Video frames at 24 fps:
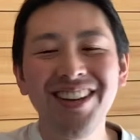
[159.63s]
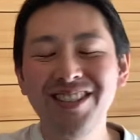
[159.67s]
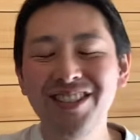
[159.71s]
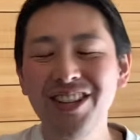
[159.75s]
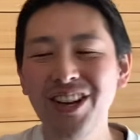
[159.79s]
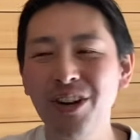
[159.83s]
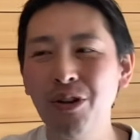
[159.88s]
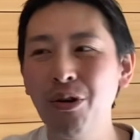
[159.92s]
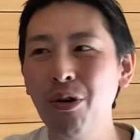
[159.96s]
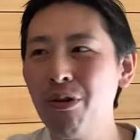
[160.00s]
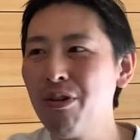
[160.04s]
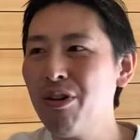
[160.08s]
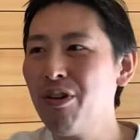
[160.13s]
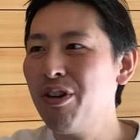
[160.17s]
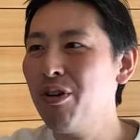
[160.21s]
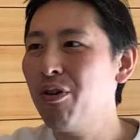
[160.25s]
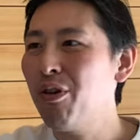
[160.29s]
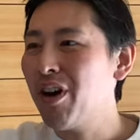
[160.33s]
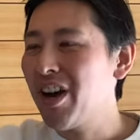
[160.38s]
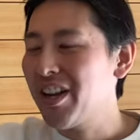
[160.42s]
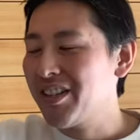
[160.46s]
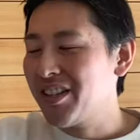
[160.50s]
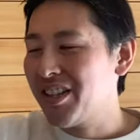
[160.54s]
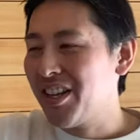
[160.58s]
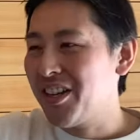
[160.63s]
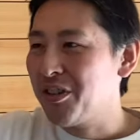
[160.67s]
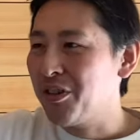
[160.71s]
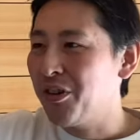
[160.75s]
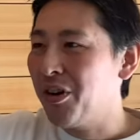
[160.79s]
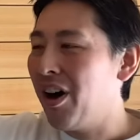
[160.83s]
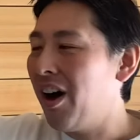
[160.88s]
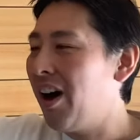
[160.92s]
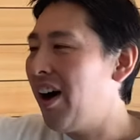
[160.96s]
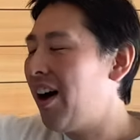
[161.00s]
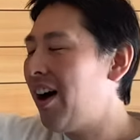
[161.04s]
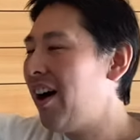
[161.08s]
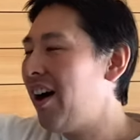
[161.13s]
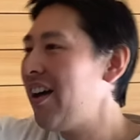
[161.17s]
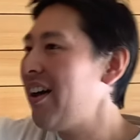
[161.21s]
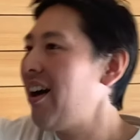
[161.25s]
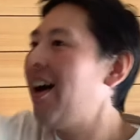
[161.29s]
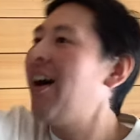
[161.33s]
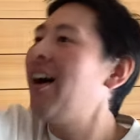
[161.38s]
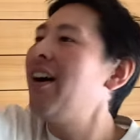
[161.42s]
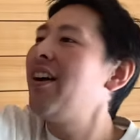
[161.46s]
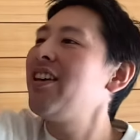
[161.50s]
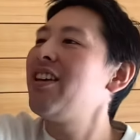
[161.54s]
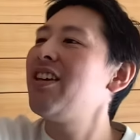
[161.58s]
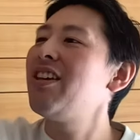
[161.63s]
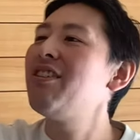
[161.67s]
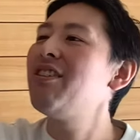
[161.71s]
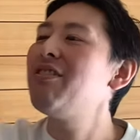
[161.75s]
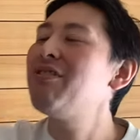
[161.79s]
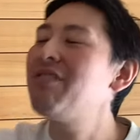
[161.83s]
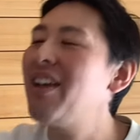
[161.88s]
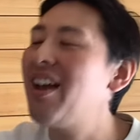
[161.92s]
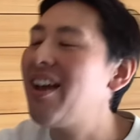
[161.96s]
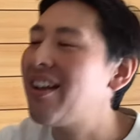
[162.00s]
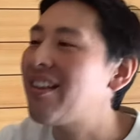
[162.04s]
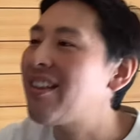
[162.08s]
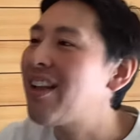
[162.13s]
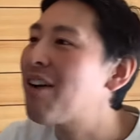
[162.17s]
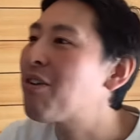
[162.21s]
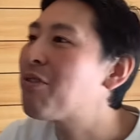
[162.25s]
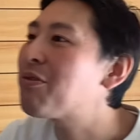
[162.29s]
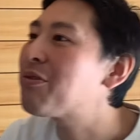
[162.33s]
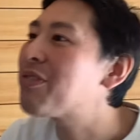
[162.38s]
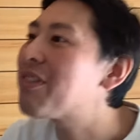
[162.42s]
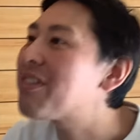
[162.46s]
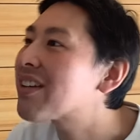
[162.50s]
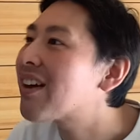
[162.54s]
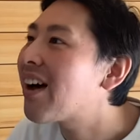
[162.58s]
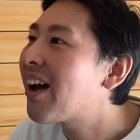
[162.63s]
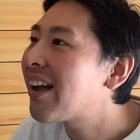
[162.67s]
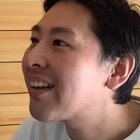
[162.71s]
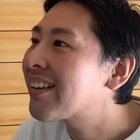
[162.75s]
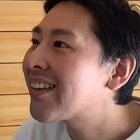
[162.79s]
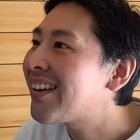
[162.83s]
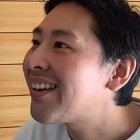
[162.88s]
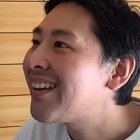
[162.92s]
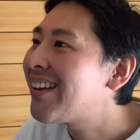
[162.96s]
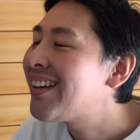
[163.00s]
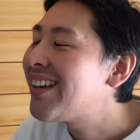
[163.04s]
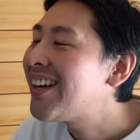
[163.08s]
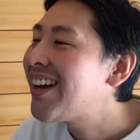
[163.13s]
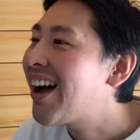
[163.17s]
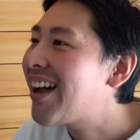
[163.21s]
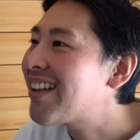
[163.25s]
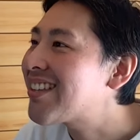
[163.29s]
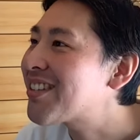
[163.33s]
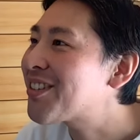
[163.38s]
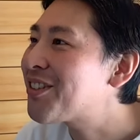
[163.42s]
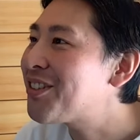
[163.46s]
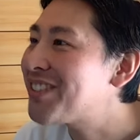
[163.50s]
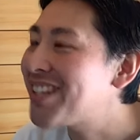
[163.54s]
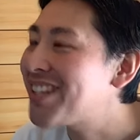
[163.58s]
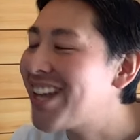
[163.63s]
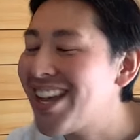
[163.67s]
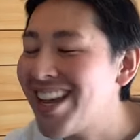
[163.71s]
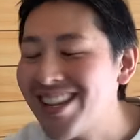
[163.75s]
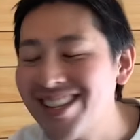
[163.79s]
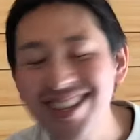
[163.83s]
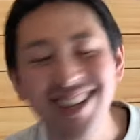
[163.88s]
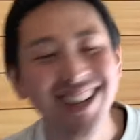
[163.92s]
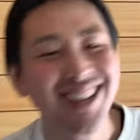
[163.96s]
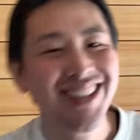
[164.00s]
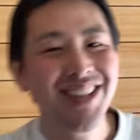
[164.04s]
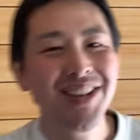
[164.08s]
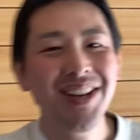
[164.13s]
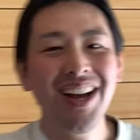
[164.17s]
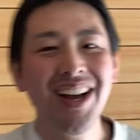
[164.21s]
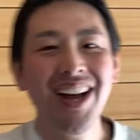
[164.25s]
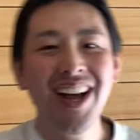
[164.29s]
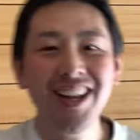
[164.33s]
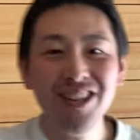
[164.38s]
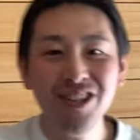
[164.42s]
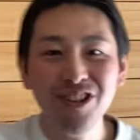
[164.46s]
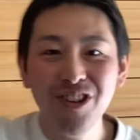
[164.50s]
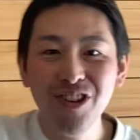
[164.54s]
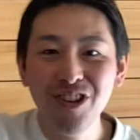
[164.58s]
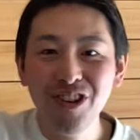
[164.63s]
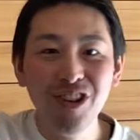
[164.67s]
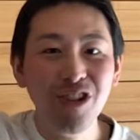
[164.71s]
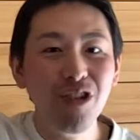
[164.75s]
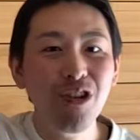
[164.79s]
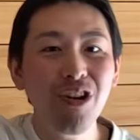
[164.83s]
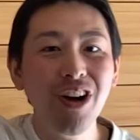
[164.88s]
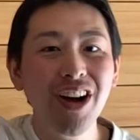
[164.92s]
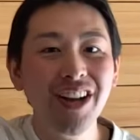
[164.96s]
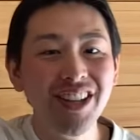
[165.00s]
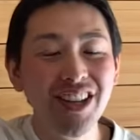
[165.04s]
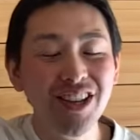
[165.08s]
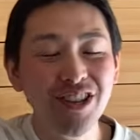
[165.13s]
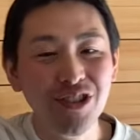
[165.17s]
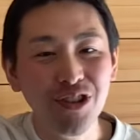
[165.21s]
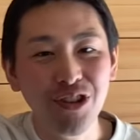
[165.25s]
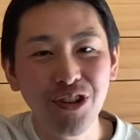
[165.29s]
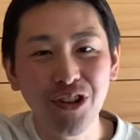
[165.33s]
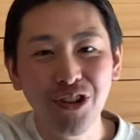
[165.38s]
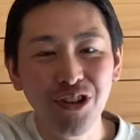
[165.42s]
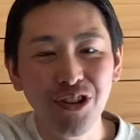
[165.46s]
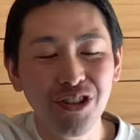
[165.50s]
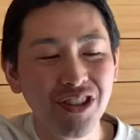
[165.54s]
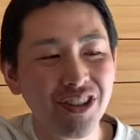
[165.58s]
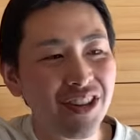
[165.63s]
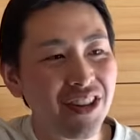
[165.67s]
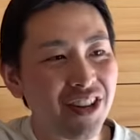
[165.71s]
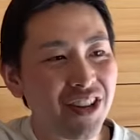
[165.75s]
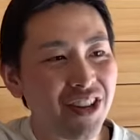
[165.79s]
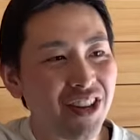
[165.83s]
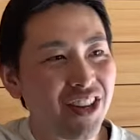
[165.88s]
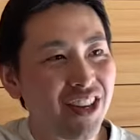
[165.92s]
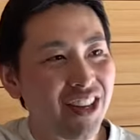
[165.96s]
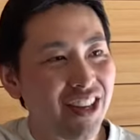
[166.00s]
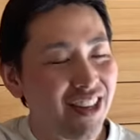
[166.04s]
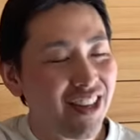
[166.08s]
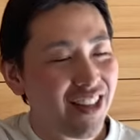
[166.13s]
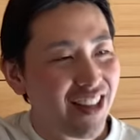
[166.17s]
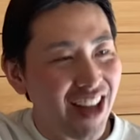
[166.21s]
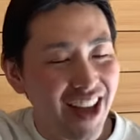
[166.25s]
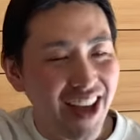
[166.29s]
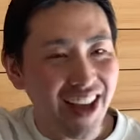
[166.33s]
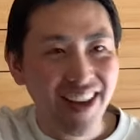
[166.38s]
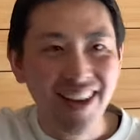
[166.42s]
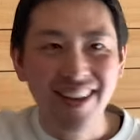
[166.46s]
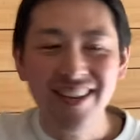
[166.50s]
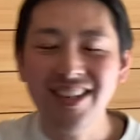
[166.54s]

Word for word: じゃあ5個より多かった人、はい、あ、いるね、何個ですかって ?8 個ですとかって、8個より多かった人、いない。